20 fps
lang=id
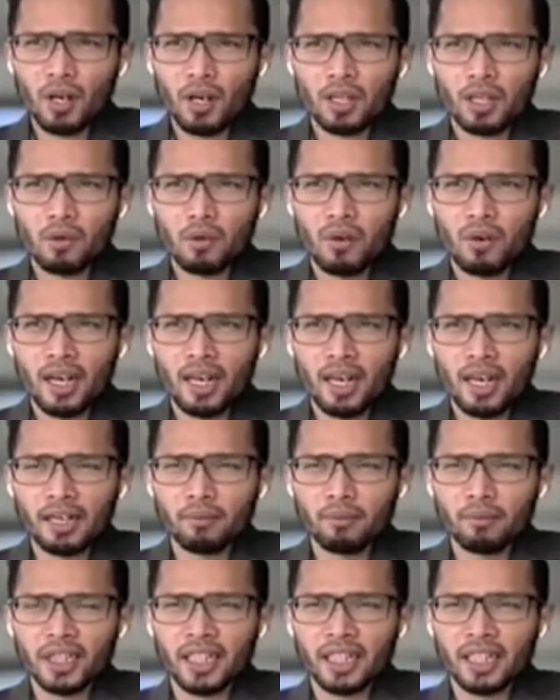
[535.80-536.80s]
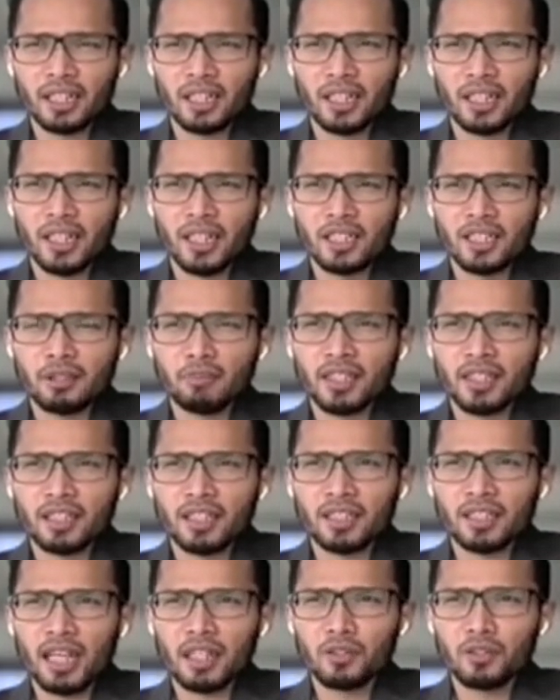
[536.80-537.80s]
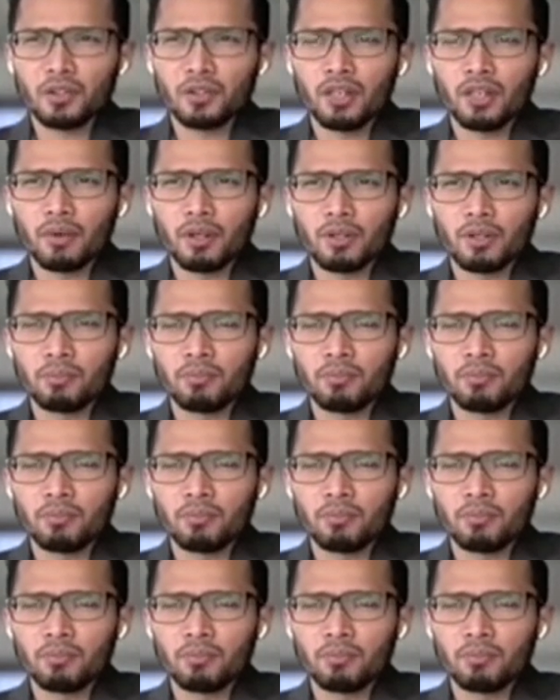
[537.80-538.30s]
laporan keuangan emiten semester 1